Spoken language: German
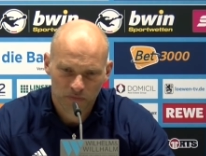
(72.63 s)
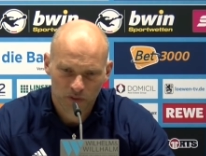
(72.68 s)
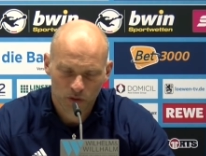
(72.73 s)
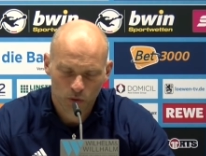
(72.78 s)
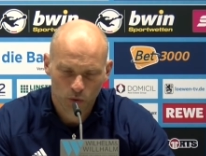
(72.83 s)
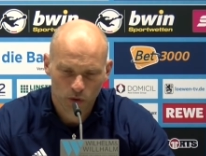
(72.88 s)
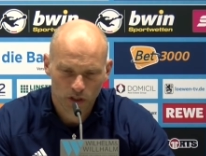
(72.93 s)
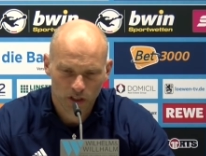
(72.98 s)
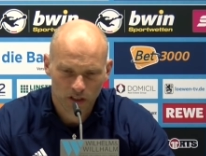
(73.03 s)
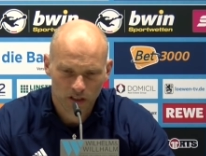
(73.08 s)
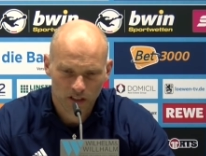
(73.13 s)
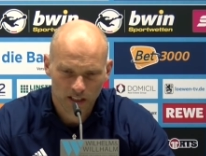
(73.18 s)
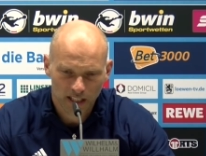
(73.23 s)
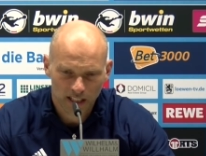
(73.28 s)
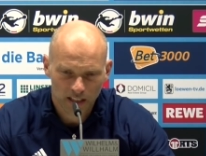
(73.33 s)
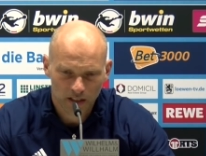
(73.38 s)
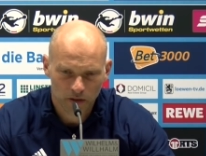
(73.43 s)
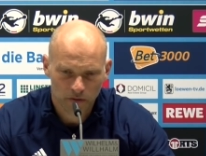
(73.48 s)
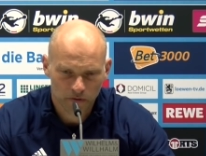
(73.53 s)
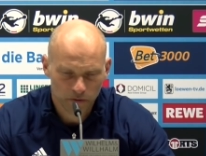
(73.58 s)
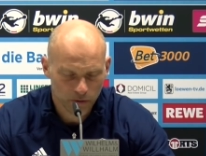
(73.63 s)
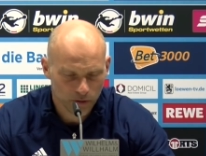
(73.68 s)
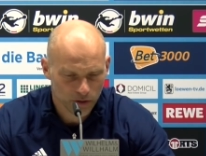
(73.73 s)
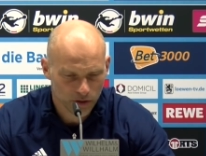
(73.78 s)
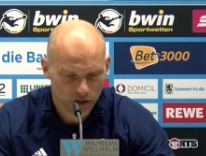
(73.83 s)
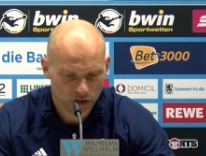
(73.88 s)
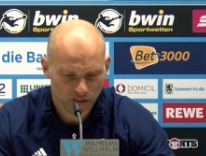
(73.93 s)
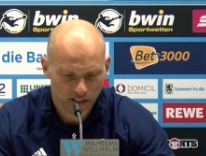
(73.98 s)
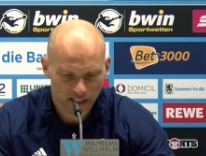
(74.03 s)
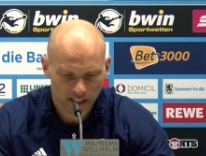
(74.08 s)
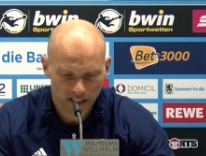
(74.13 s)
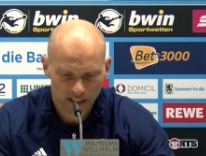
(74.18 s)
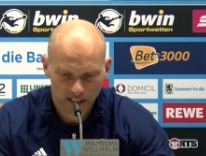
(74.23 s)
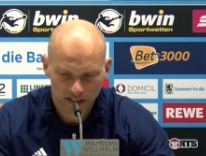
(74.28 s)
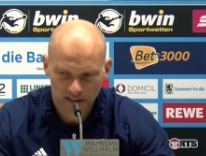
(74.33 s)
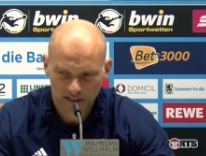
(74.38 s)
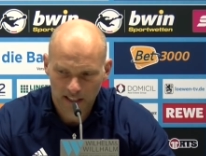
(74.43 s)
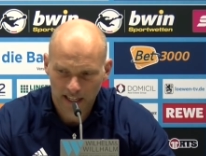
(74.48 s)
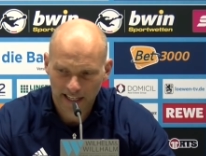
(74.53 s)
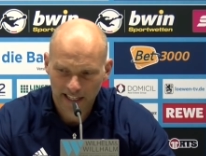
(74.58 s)
durch ja, Gefühl zwei
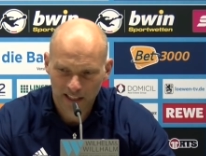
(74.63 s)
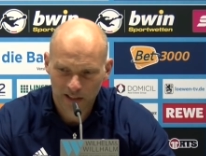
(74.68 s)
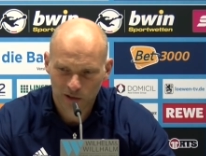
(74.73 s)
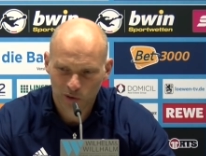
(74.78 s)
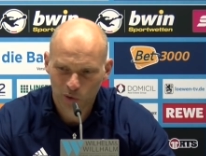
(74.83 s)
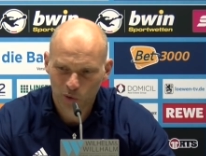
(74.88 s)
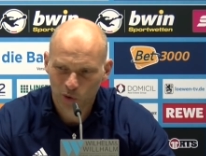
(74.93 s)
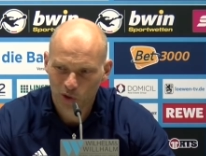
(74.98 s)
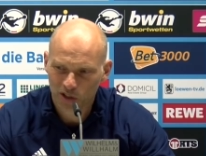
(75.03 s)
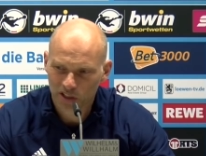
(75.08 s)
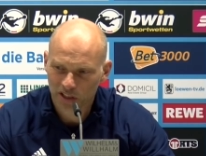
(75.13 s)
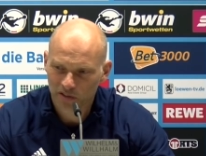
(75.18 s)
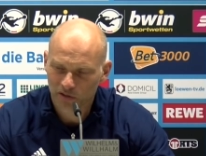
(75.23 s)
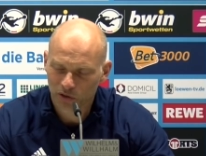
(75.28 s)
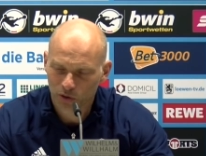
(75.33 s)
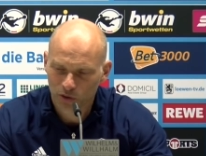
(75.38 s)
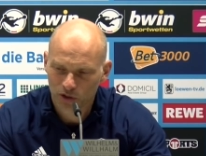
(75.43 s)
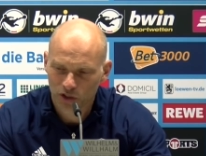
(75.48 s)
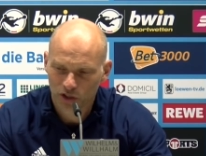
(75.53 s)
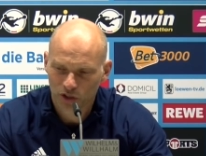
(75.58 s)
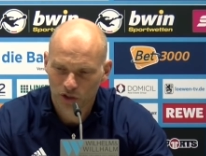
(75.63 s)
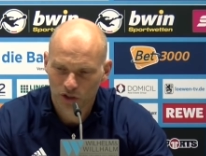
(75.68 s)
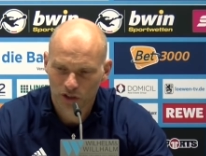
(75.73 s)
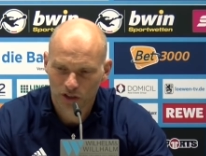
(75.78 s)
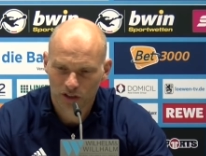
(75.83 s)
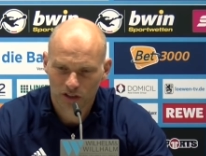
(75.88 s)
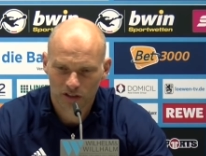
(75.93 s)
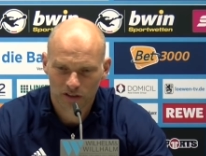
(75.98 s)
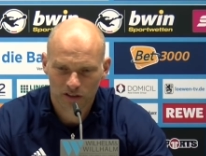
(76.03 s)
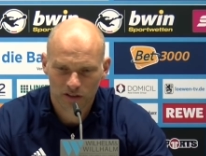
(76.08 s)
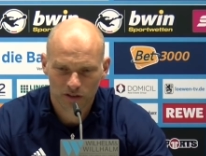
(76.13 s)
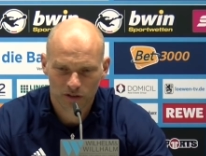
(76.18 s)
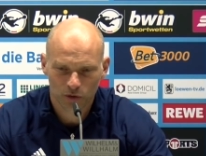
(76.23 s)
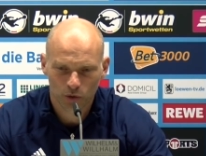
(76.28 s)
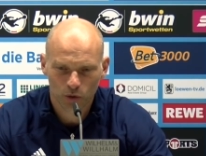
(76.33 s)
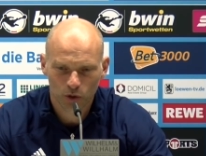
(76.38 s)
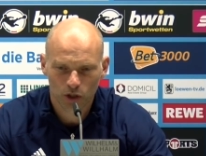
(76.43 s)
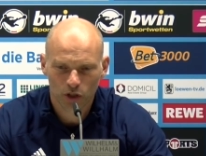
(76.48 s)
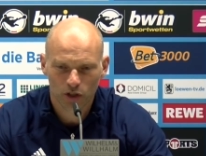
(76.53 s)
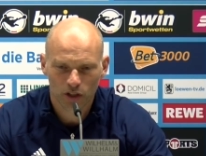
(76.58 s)
Eigentore, die wir uns doch äh,
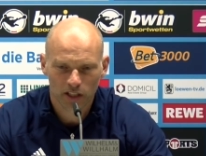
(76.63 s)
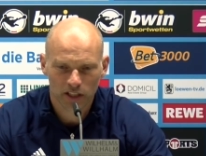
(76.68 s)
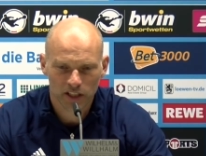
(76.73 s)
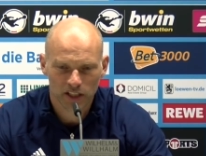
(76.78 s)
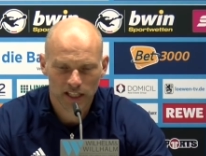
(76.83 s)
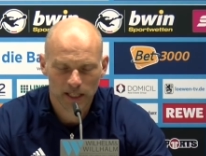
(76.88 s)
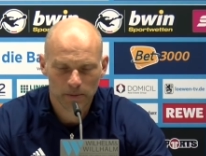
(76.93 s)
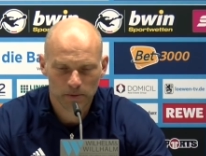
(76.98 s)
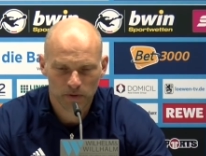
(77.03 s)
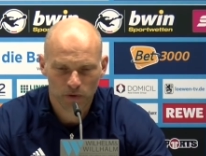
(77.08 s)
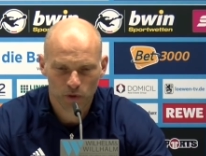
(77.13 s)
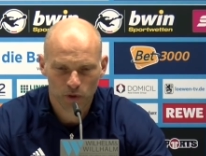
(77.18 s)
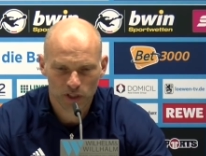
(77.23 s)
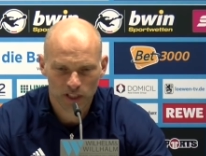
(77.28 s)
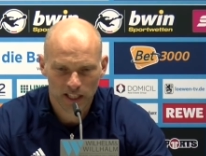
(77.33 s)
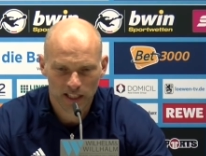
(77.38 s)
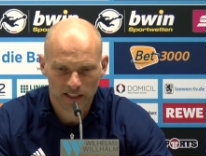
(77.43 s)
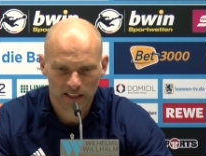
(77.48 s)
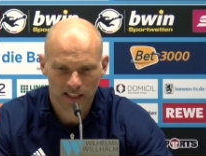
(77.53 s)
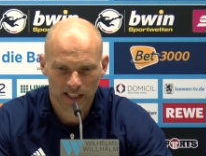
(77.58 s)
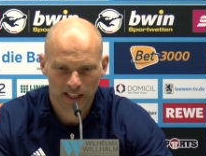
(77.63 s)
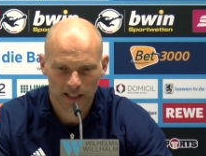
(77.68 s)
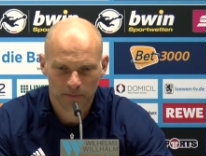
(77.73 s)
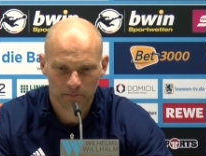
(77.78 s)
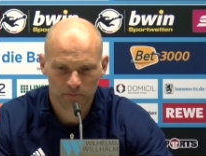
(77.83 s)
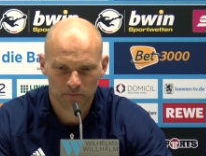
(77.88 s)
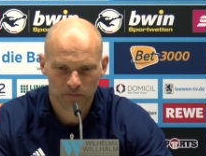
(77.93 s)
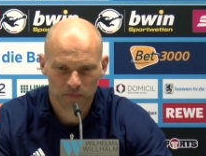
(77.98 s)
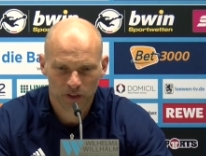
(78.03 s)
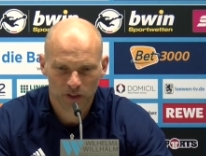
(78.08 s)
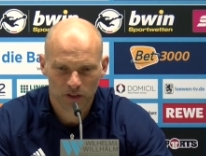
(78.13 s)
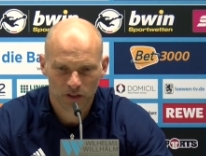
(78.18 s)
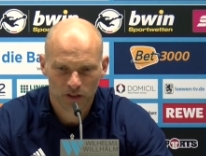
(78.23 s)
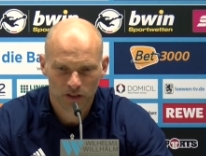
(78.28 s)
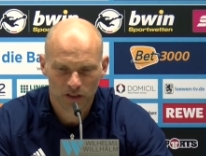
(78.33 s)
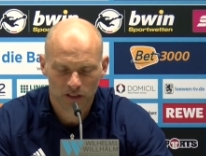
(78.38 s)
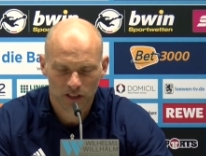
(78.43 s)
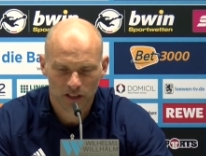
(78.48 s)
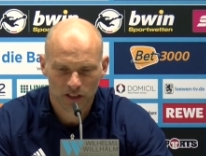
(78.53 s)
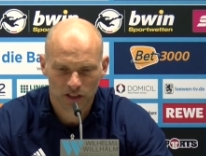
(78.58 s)
unglücklich selbst verursacht haben, doch
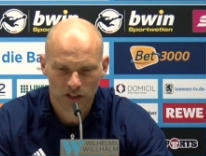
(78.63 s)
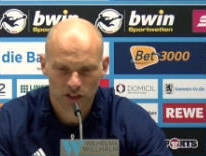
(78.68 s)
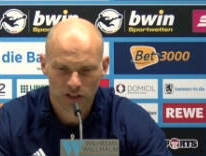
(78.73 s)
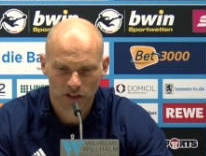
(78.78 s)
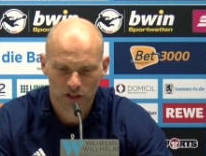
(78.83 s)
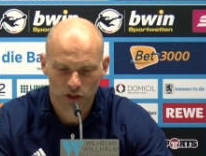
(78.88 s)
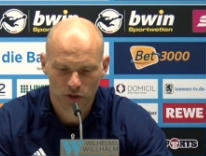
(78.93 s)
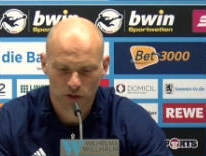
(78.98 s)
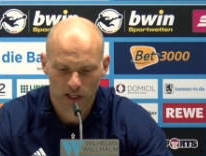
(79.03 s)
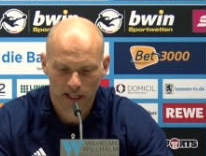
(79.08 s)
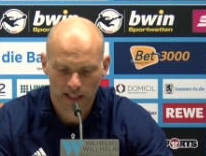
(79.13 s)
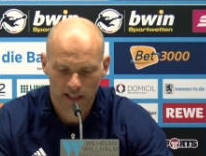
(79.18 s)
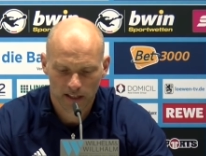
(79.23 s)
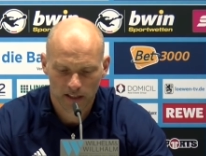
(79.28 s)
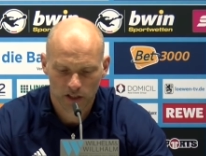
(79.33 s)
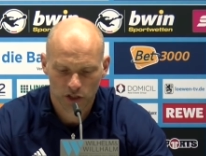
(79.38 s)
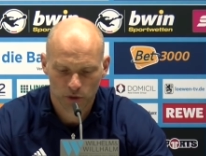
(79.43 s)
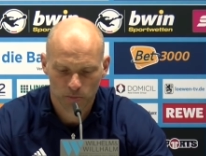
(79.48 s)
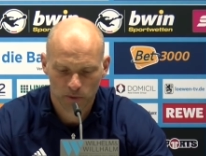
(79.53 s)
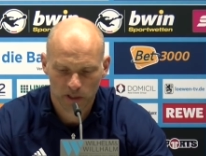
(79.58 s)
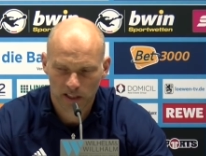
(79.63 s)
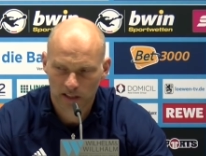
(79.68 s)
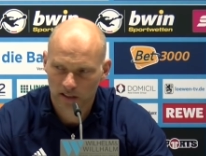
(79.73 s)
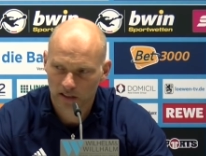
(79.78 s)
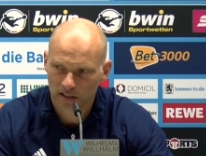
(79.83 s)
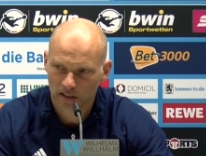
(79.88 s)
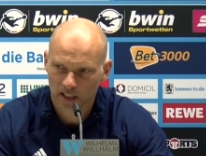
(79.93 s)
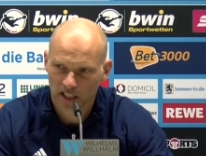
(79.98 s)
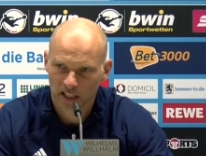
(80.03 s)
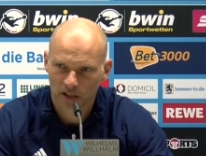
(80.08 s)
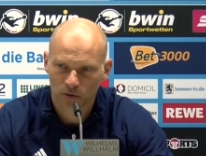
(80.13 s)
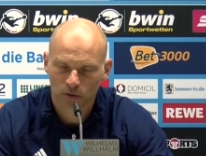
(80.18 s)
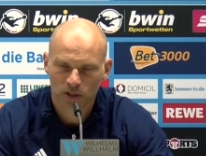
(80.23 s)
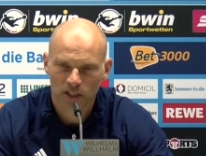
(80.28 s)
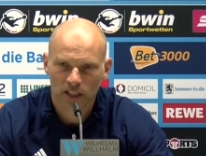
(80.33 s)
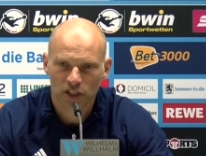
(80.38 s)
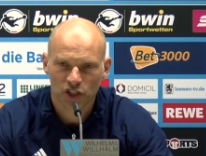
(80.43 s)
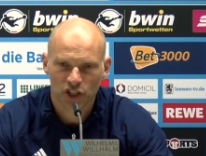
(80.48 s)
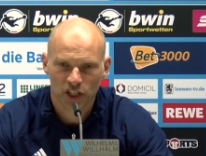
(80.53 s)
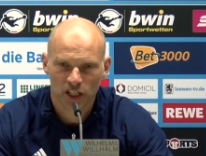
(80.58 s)
das äh, eigene Spiel gegen uns
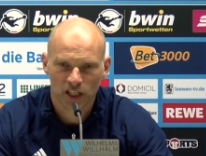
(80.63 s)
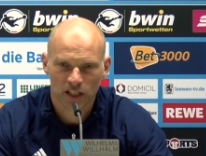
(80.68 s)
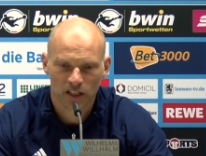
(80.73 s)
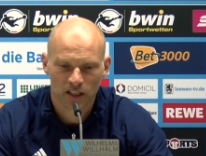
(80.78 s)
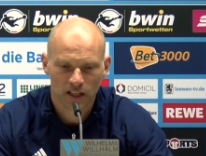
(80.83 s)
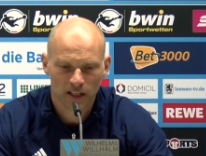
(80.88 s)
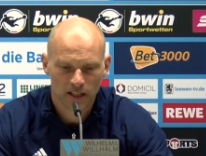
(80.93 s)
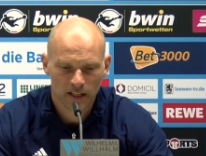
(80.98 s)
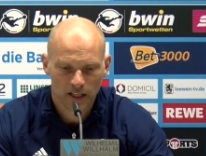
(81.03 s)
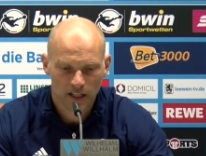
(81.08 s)
entschieden.